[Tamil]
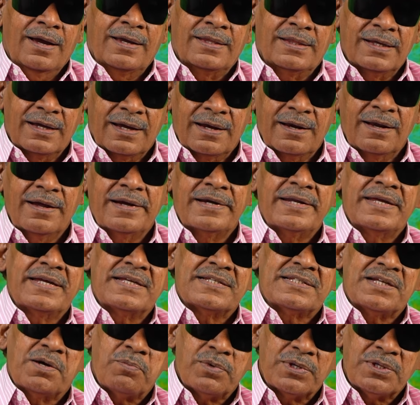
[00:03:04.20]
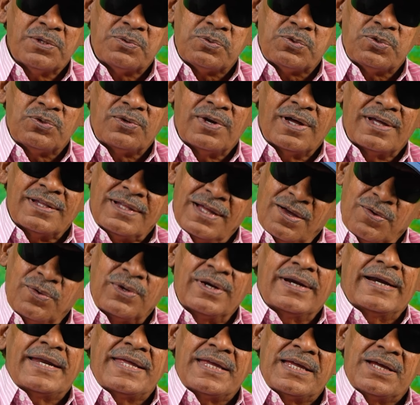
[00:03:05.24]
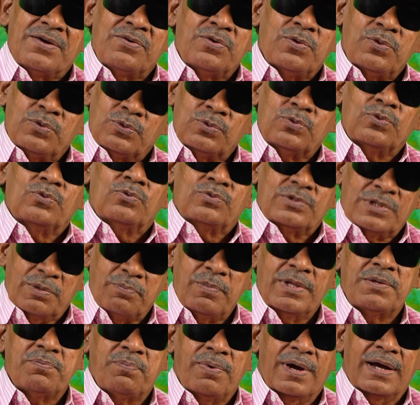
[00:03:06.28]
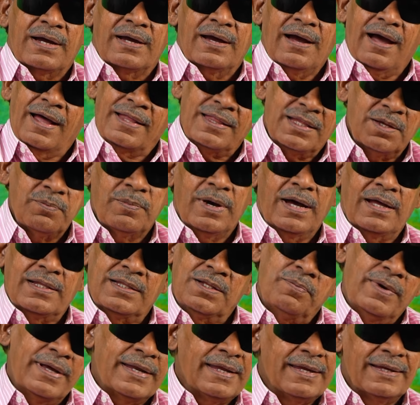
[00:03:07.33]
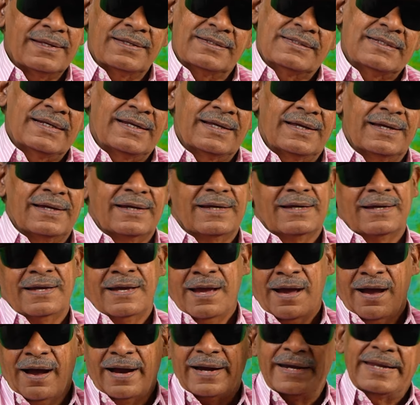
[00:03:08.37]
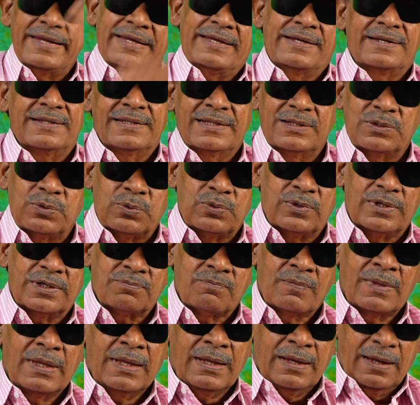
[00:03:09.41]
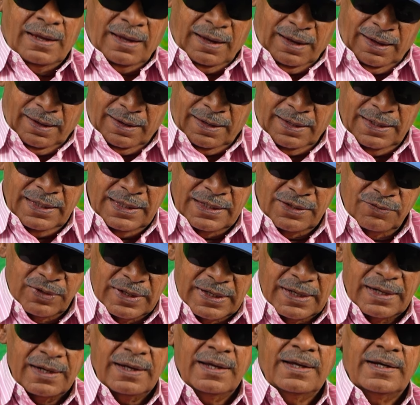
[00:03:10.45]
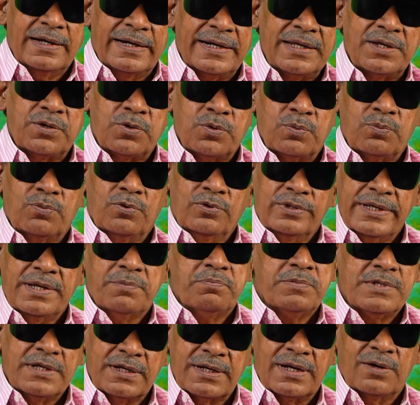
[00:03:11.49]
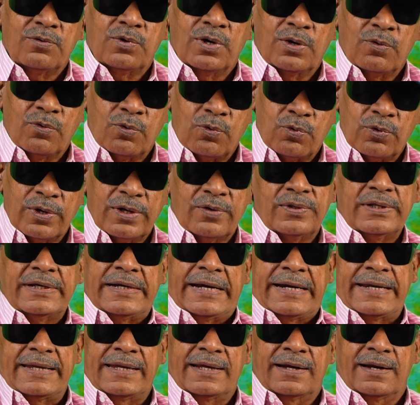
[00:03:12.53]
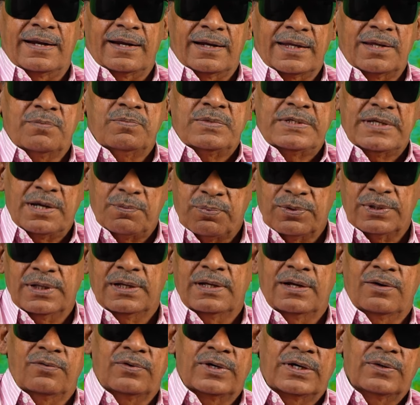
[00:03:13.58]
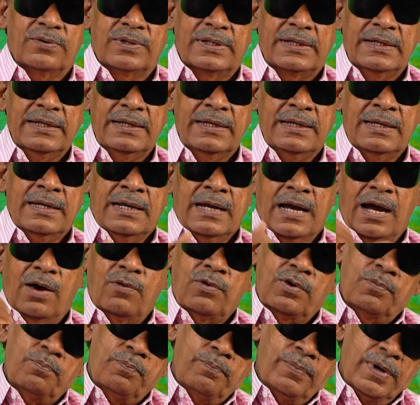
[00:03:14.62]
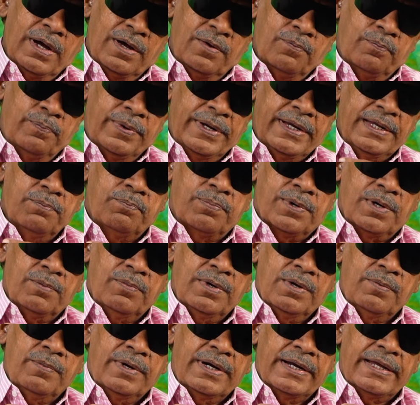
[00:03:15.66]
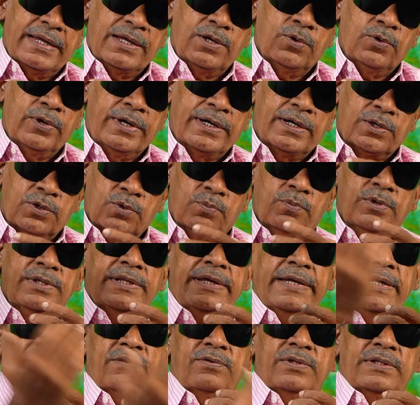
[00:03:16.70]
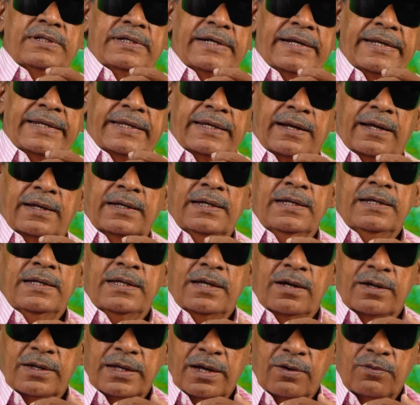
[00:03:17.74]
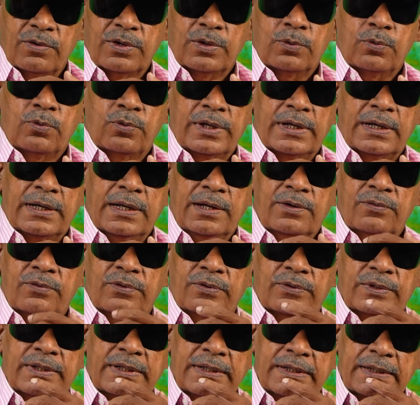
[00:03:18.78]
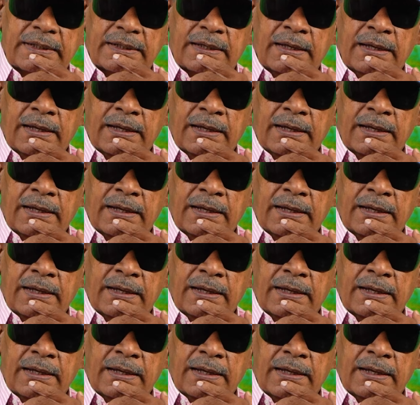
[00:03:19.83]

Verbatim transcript: இதுக்கெல்லாம் நீங்கள் சம்மதம் சொன்னால் தான் அவங்க நடிக்க சம்மதிப்பாங்க அந்த அந்த மாதிரி சில அன்றைக்கி இருந்தது உண்டு அதனால் இவங்கெல்லாம் நடிக்கும்போது எம்ஜிஆர் அவங்க கூட வந்து நடிக்கிறார் எம்ஜிஆர் அப்போ தான் அவங்க வந்து அவங்க பெரிய பிரபலமான ஹீரோயின் இருக்கும்போது இங்கே வந்து நடிக்கிறாங்க அவங்க கூட எல்லாம் அவங்க வந்து